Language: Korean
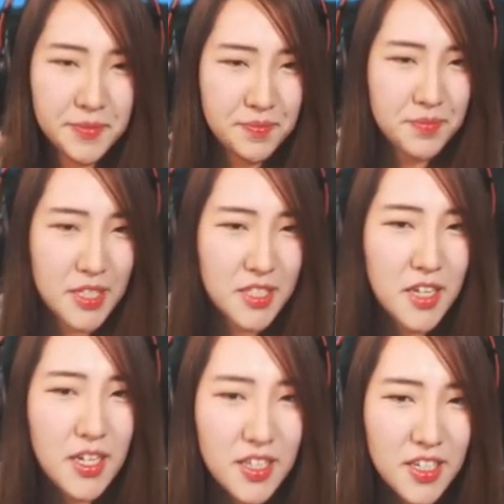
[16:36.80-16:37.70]
내
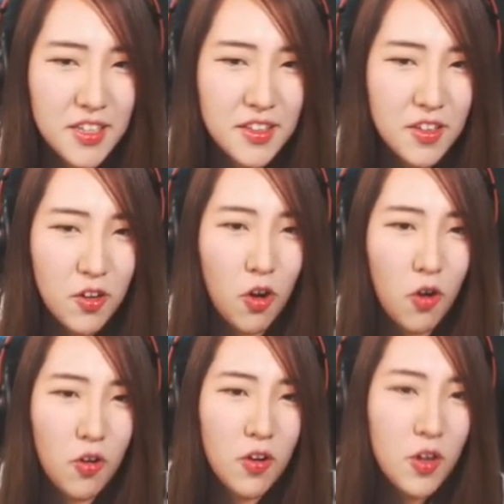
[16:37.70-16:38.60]
생각에는
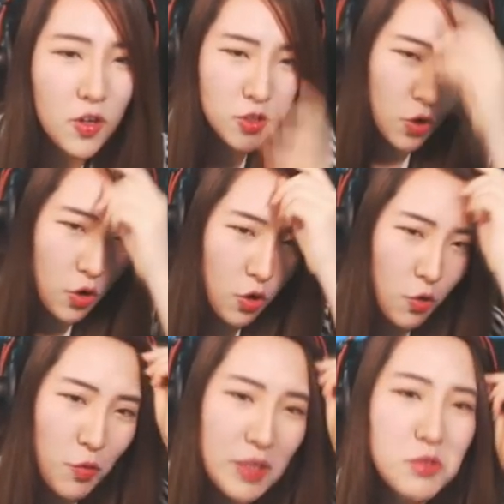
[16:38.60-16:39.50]

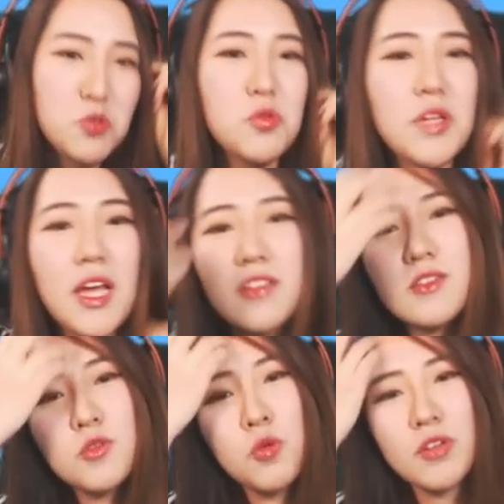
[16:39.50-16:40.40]
저 왼쪽에
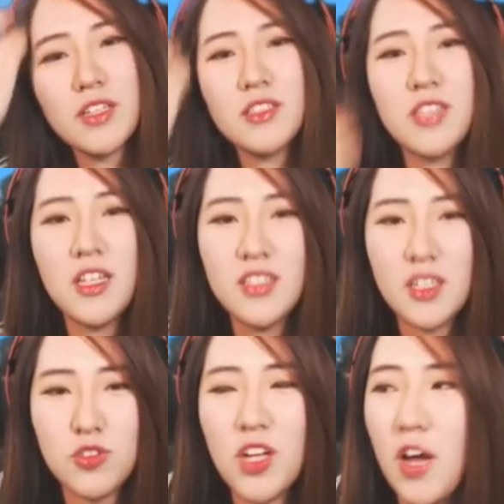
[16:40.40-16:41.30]
노란 스탠드가
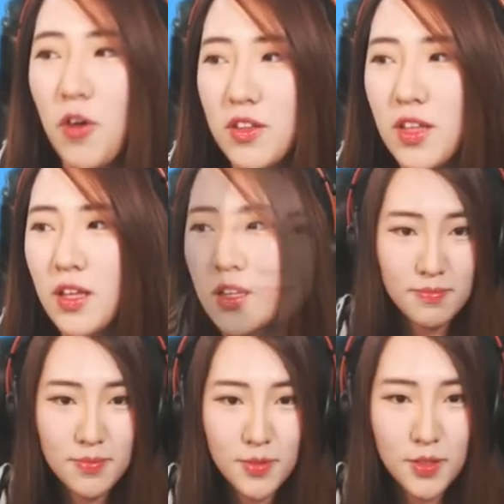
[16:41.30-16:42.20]
수상한 것 같아.
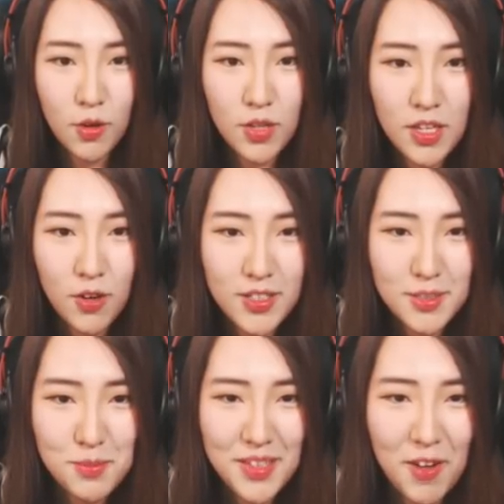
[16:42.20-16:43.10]
여긴 것
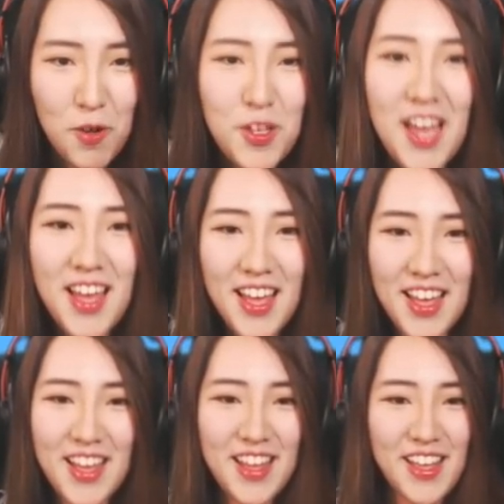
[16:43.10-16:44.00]
같습니다.
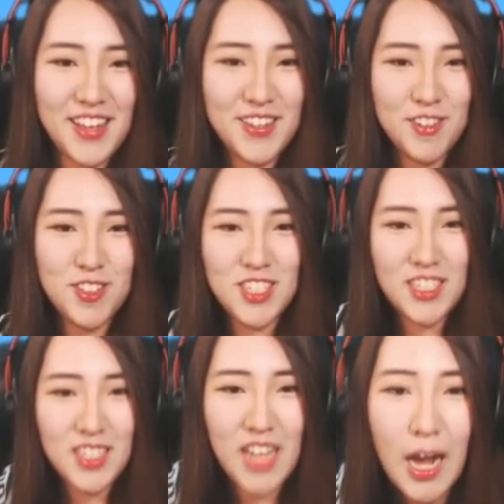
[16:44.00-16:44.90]
오케이!
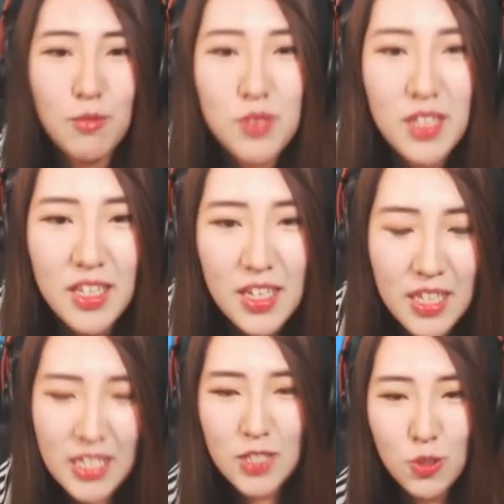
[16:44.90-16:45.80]
그렇지. 아무리
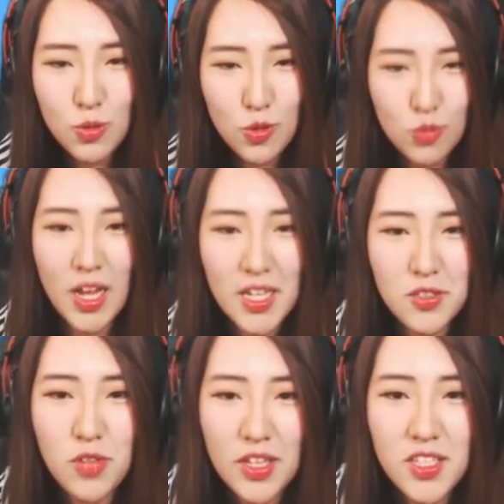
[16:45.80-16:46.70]
이쪽 저쪽 다
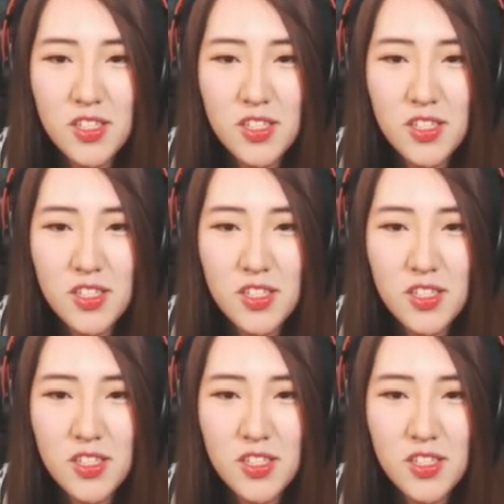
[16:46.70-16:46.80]
했어도 안 됐을